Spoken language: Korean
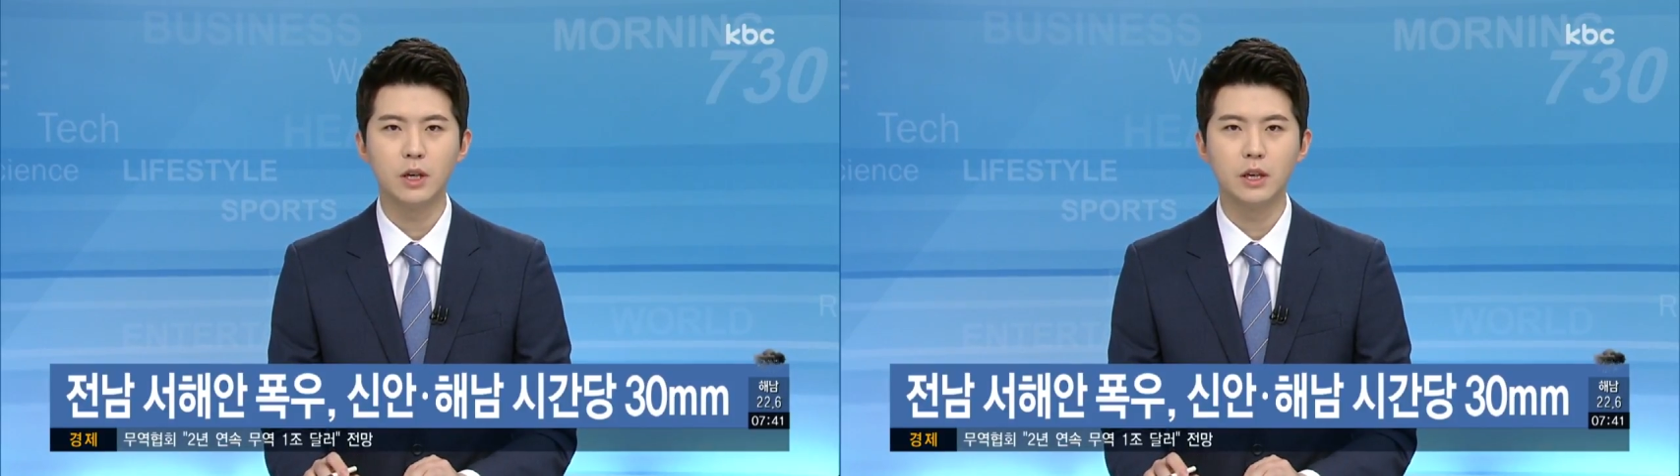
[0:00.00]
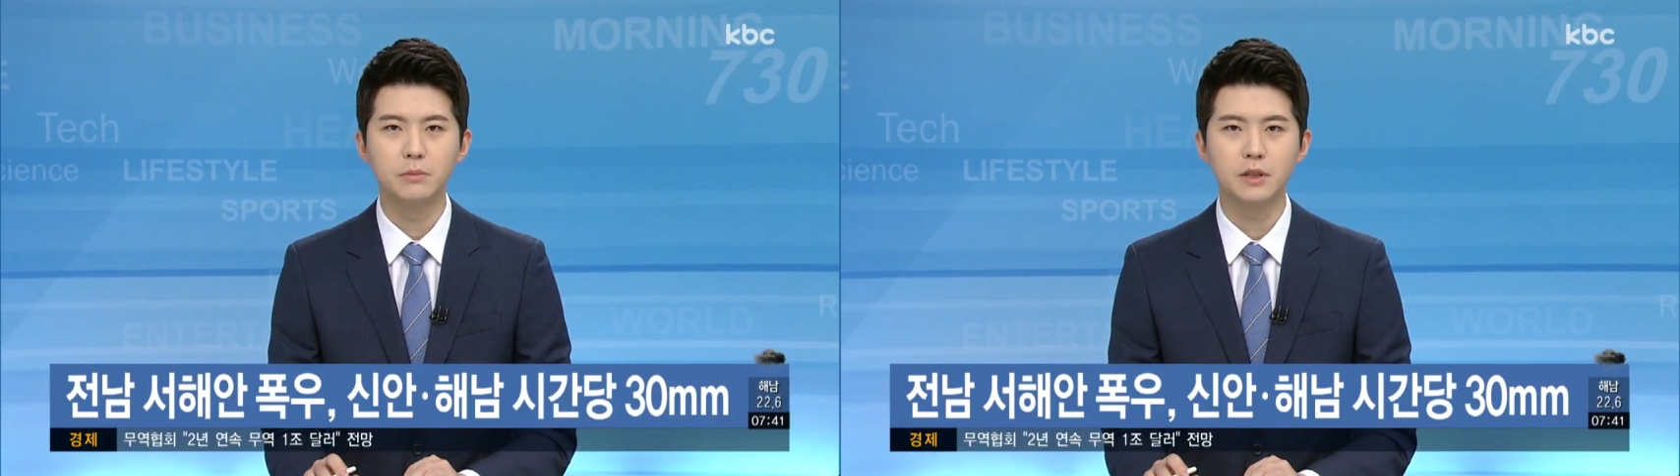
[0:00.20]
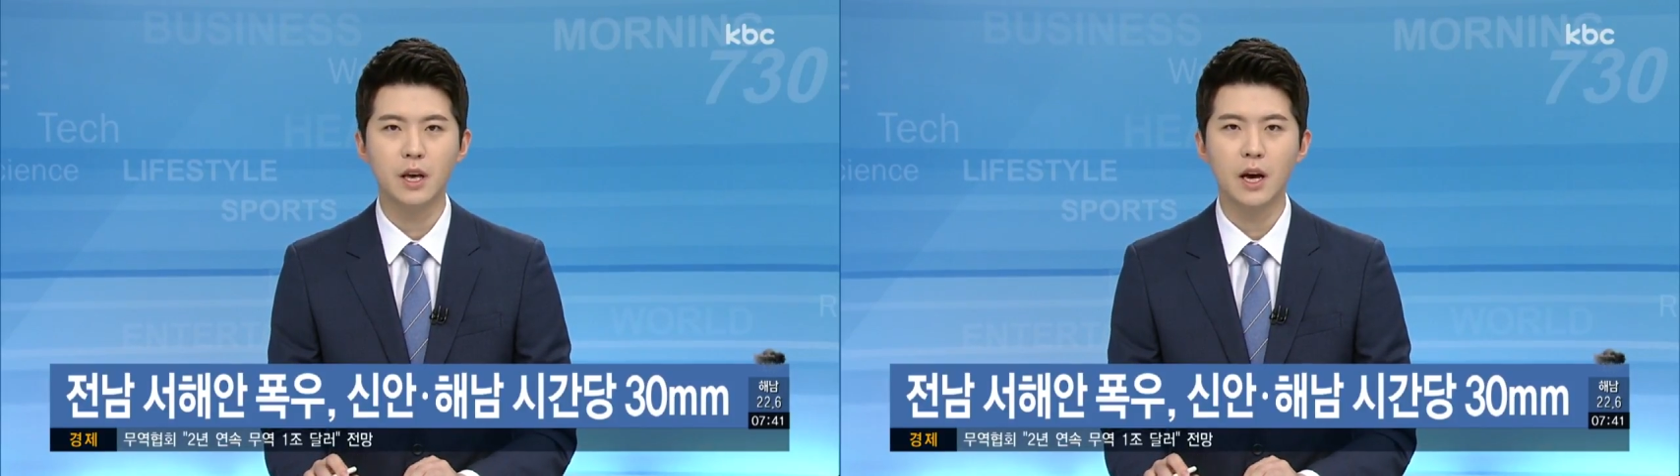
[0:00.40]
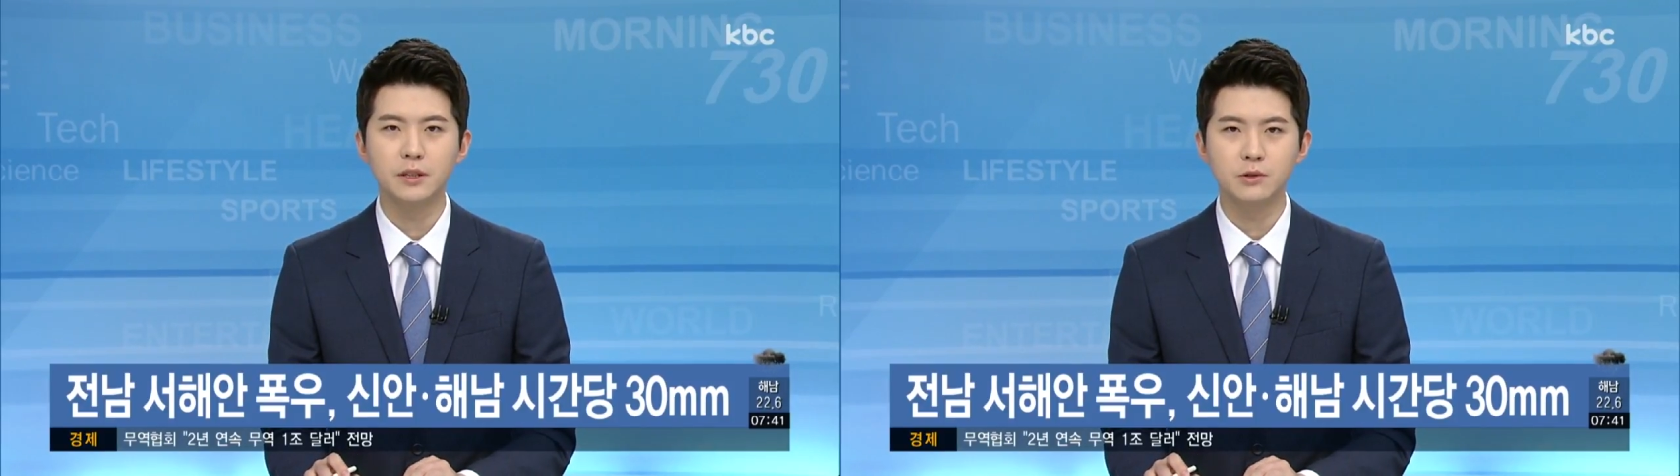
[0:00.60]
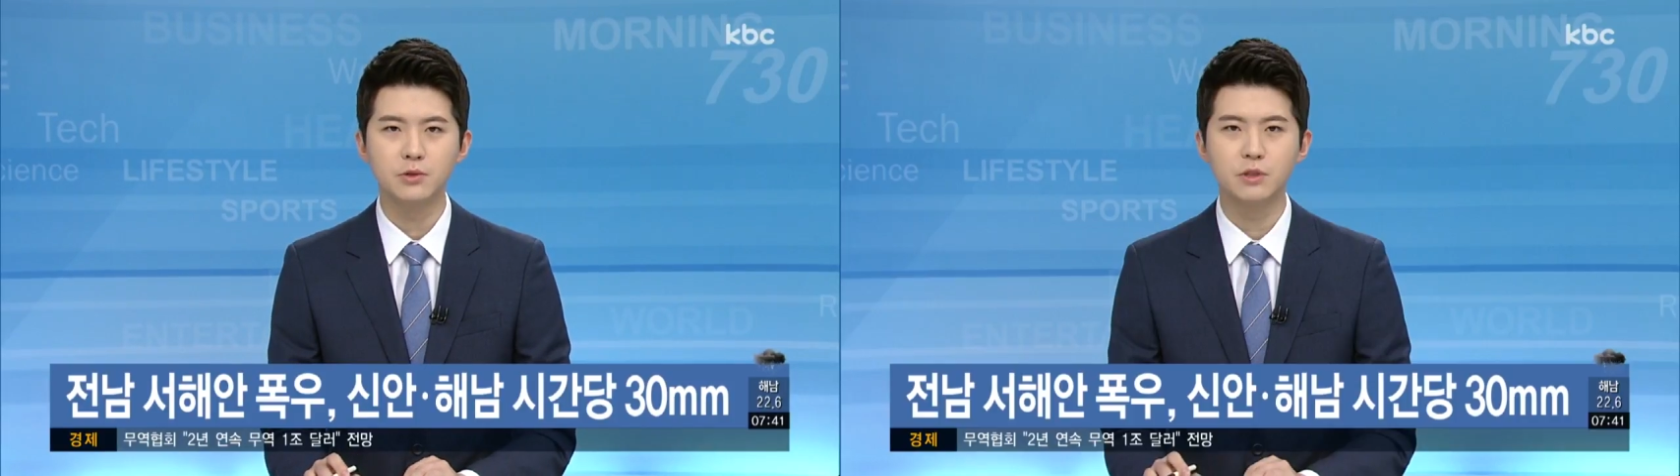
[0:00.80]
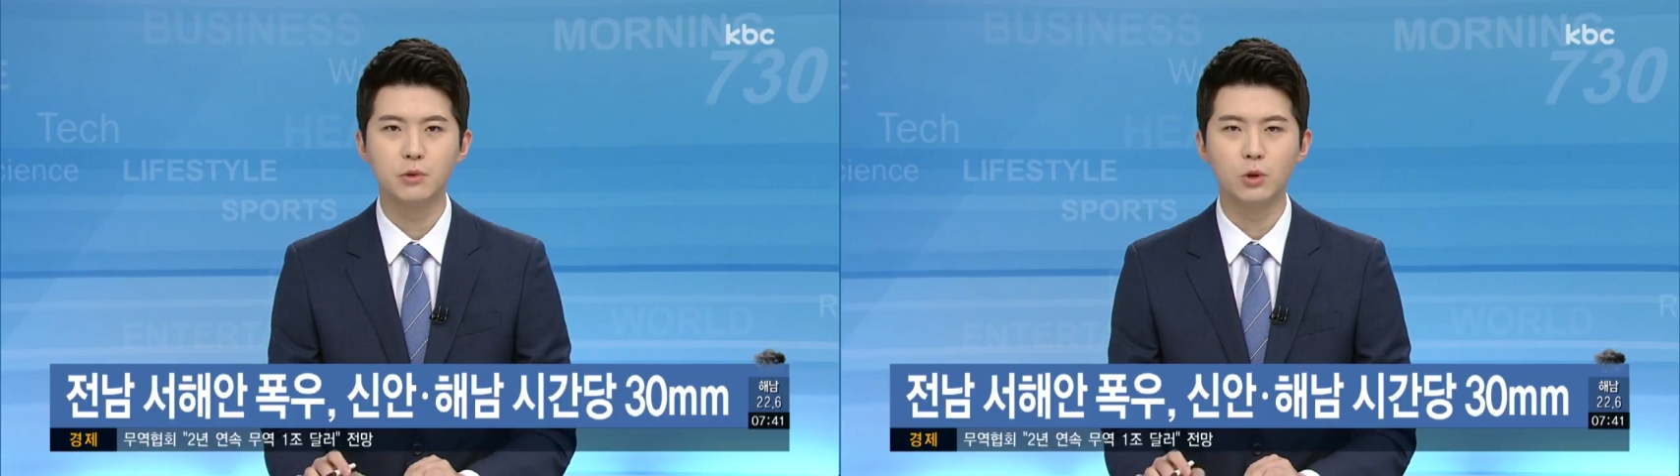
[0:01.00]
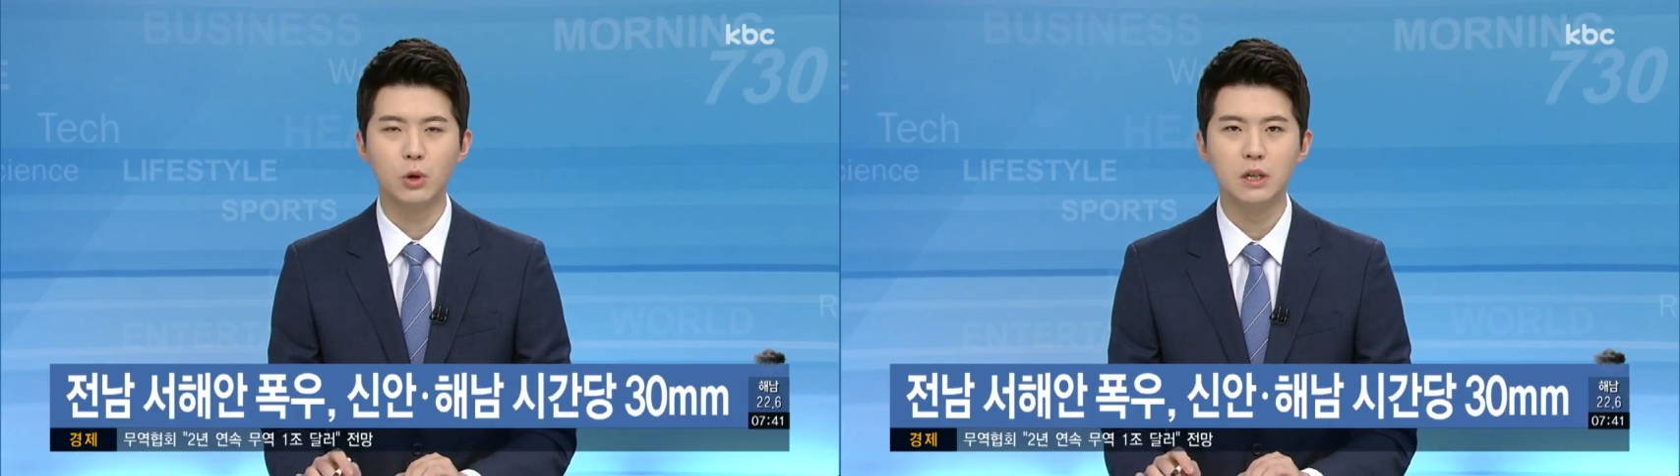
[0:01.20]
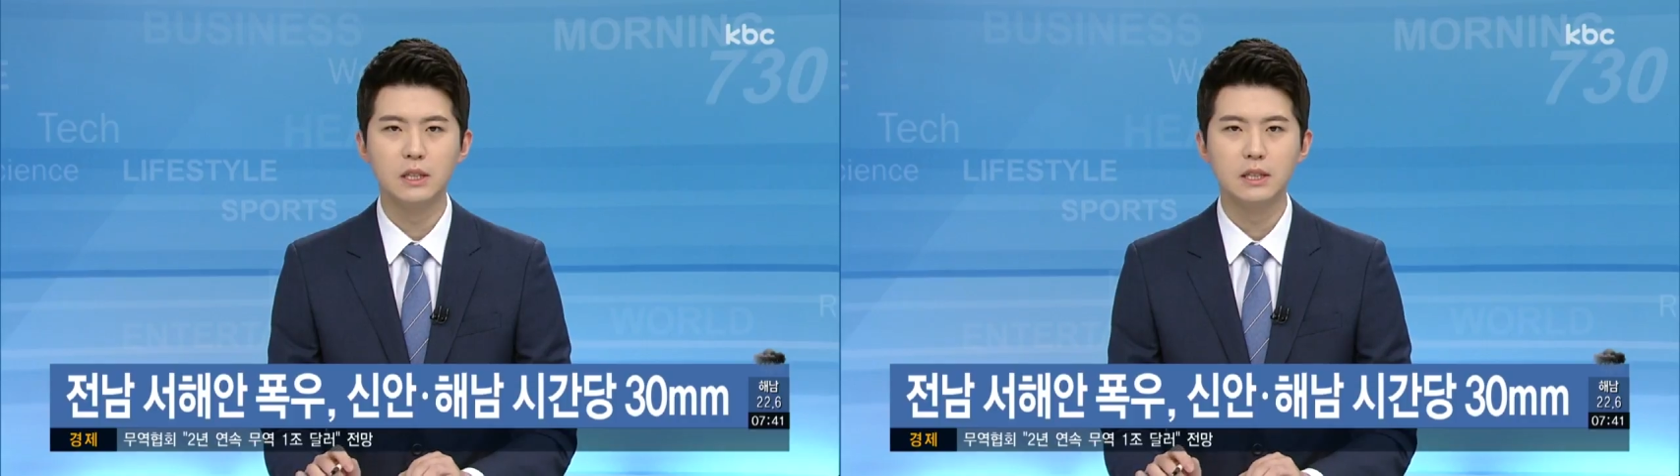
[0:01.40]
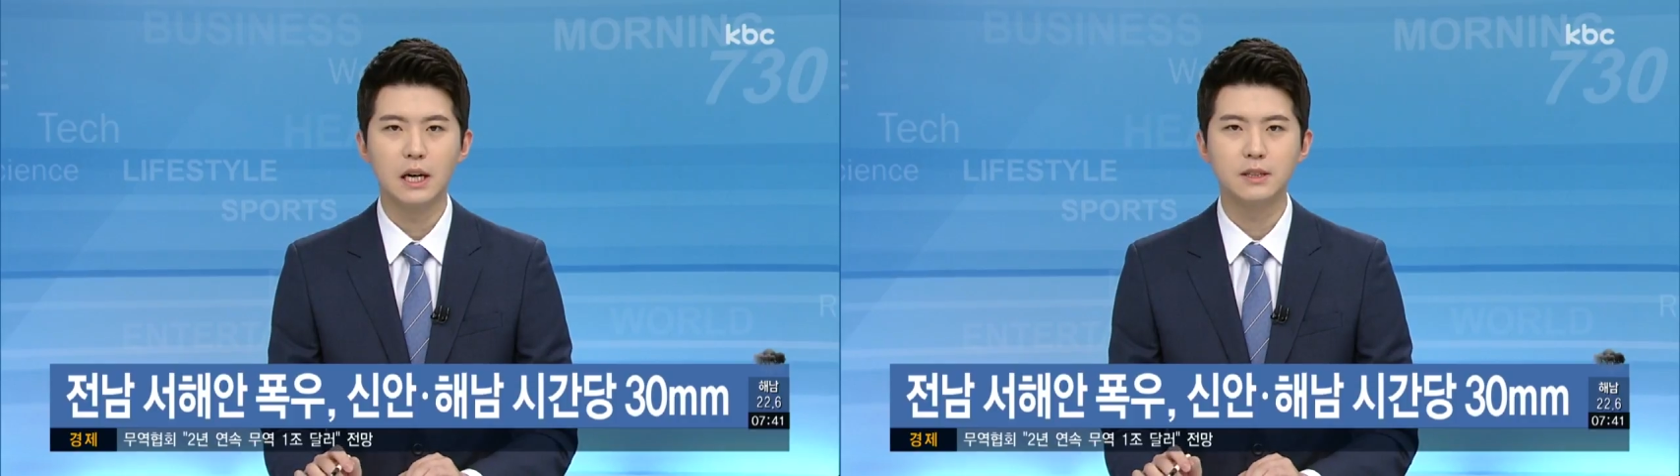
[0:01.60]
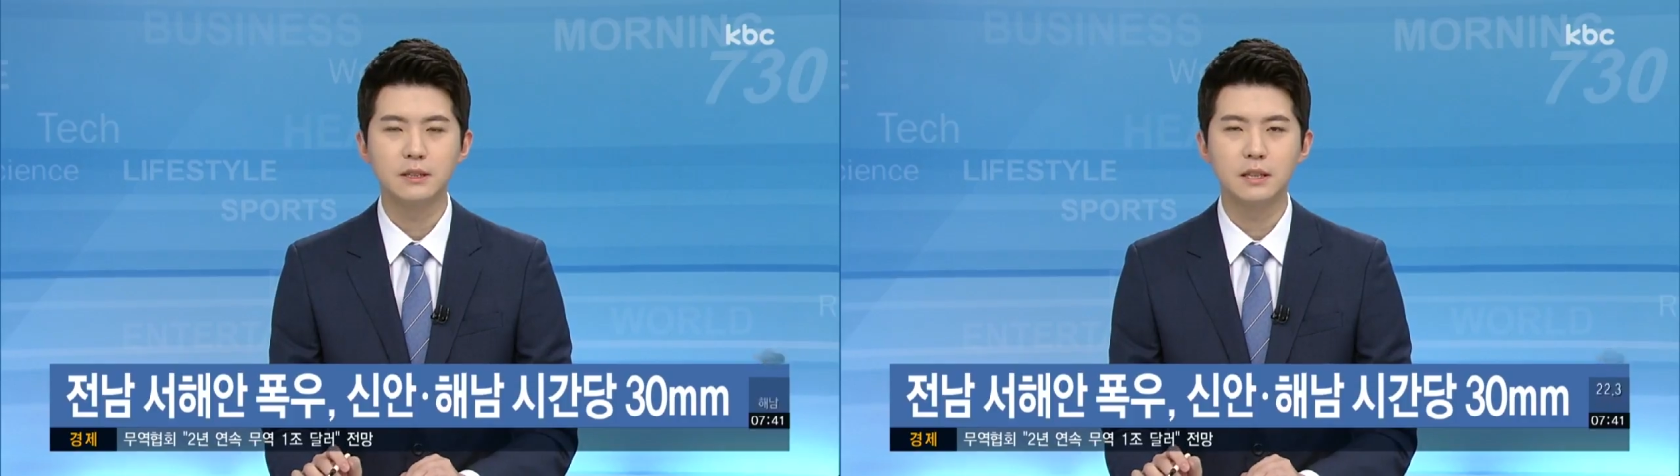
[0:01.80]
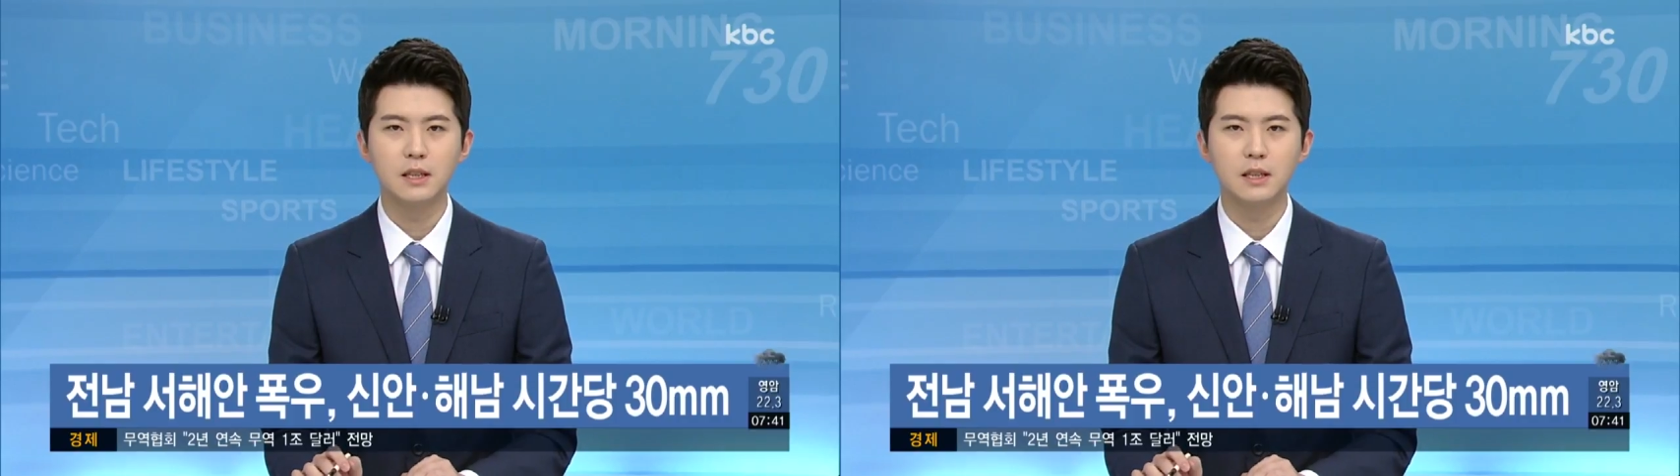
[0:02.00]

신안과 해남 등 해안을 중심으로